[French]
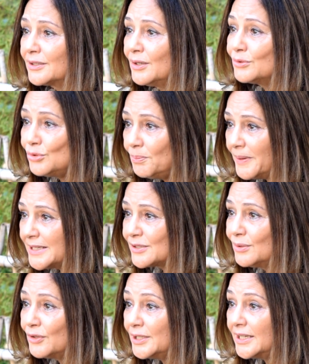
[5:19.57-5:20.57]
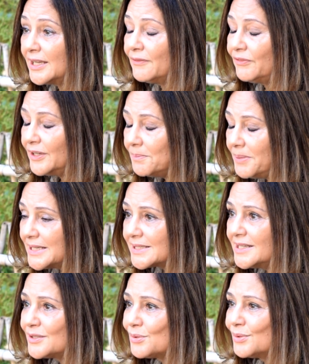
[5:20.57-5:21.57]
quand tu passes devant les cafés, baisse
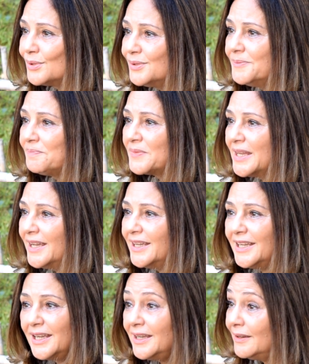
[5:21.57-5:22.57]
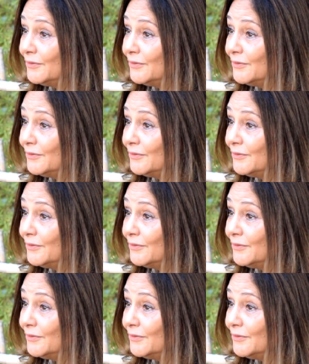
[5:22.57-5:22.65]
les yeux. Et,